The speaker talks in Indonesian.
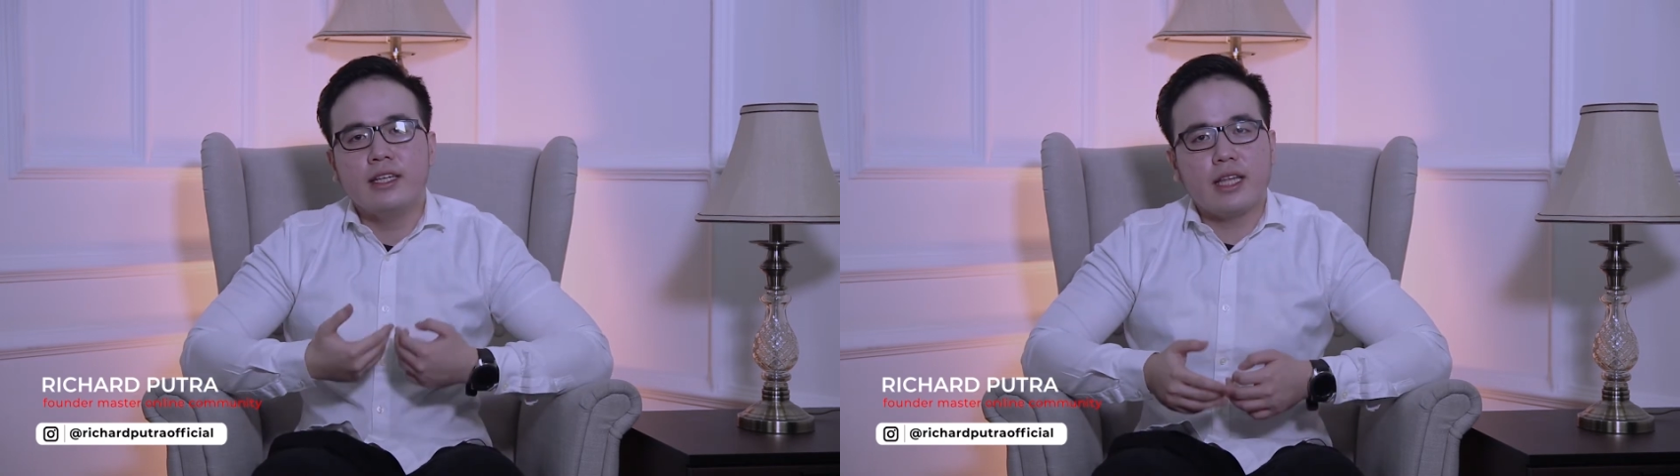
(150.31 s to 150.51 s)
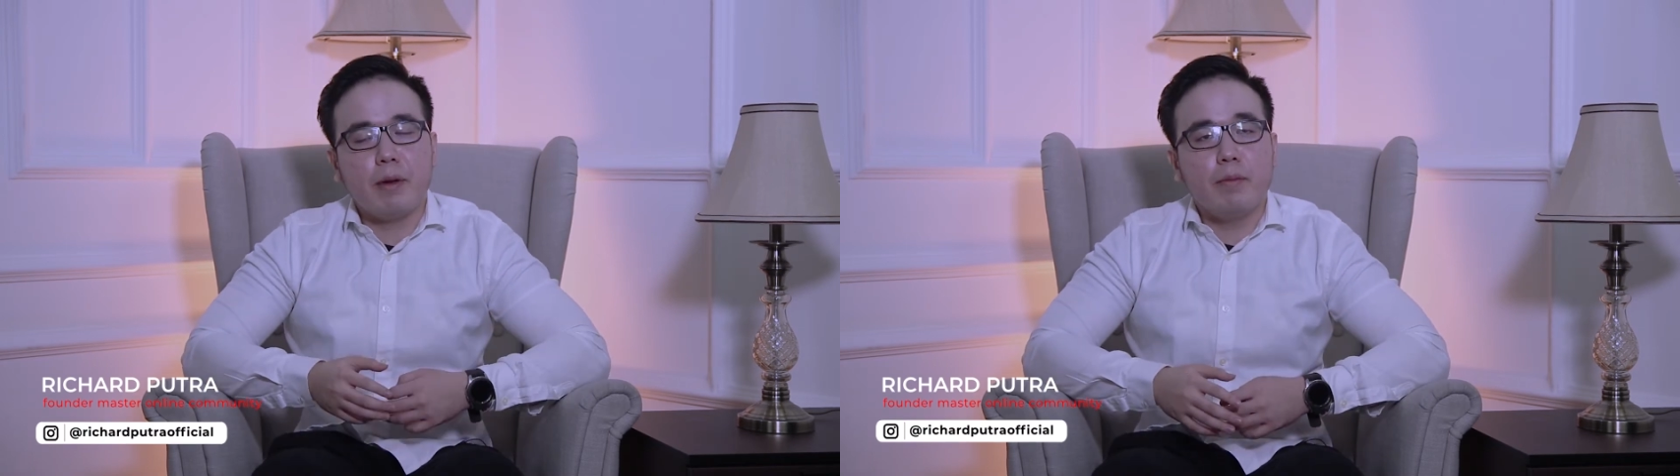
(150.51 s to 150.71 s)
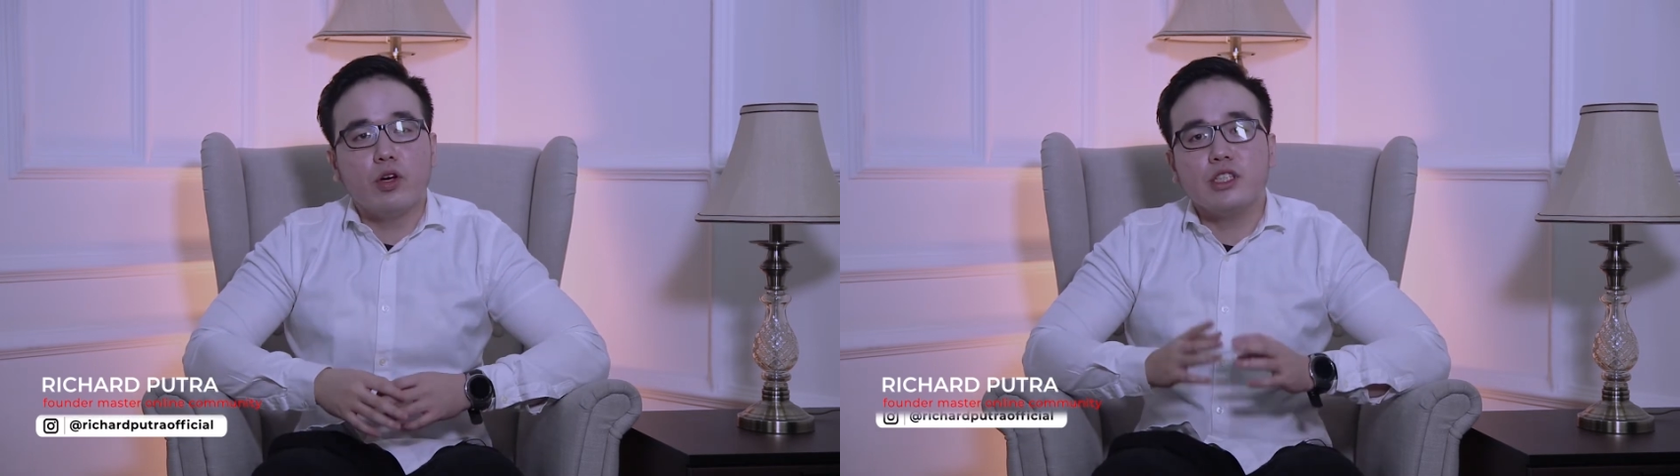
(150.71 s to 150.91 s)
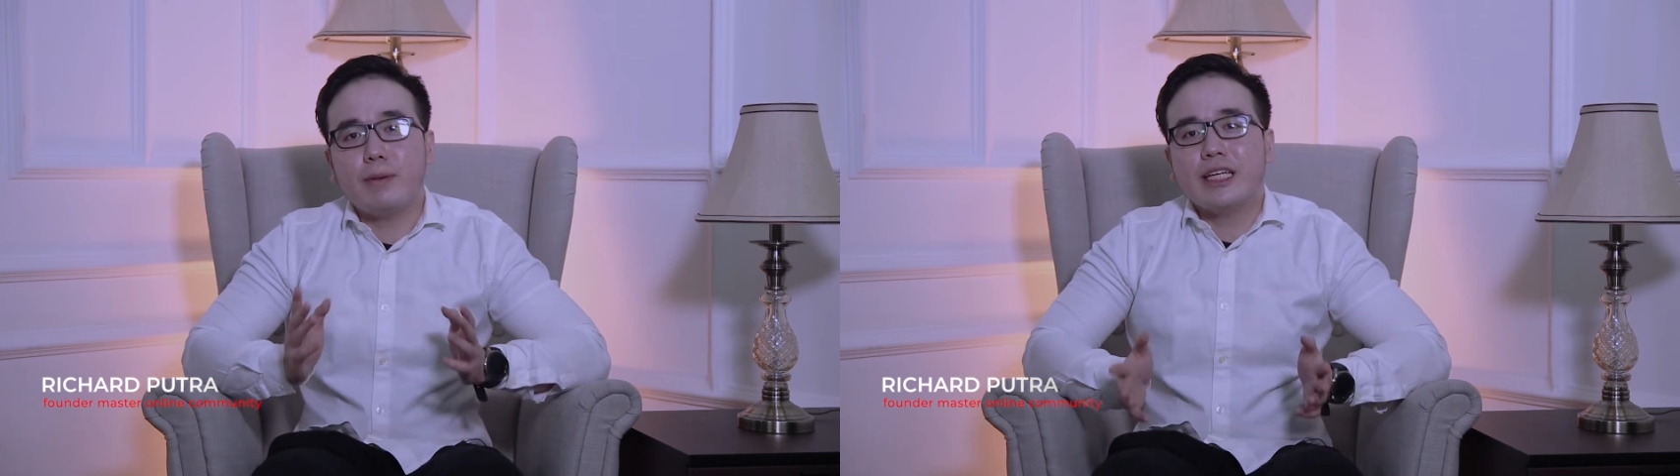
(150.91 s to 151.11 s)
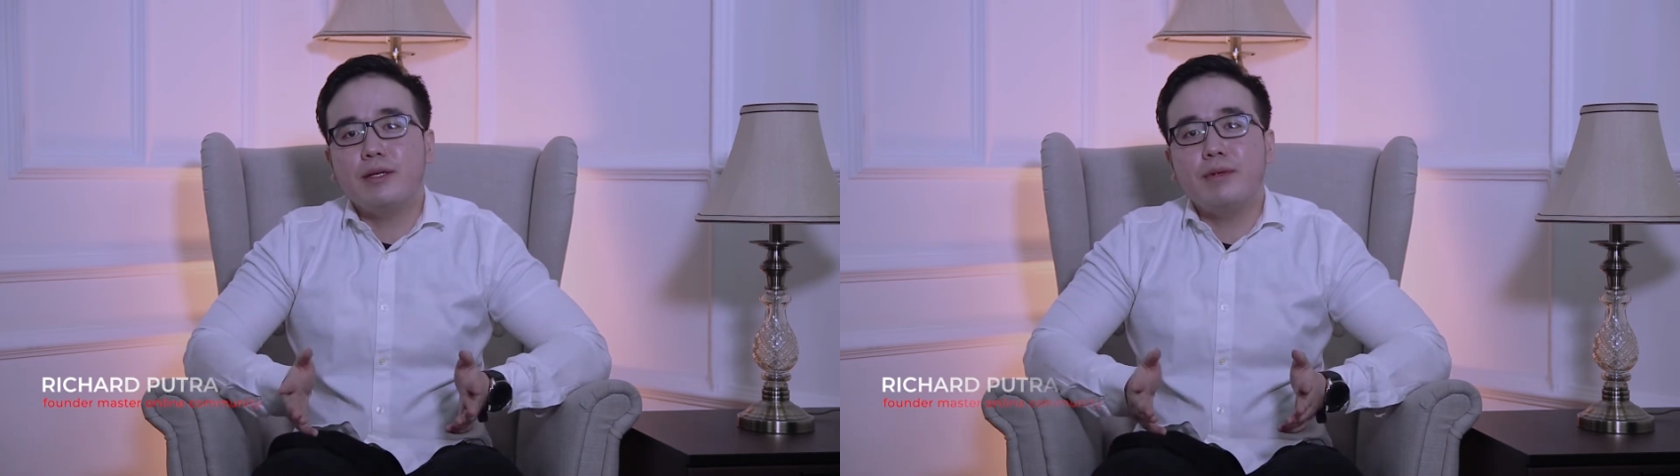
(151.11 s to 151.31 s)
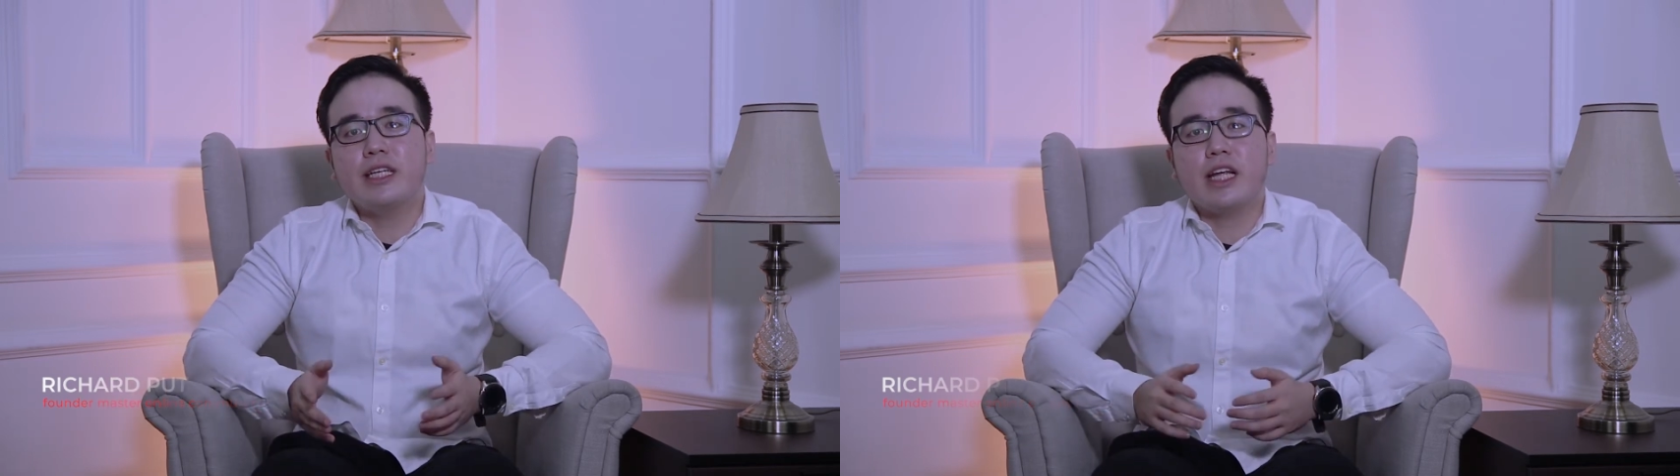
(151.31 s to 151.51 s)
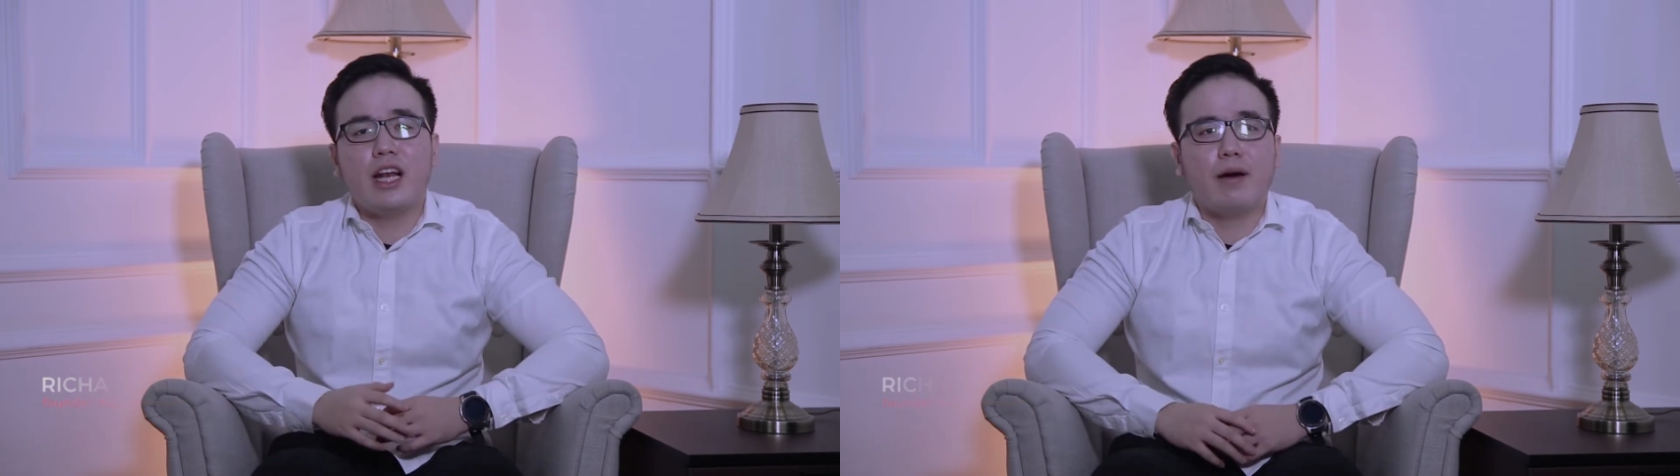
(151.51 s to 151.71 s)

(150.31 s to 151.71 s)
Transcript: Tapi bos pasti mencari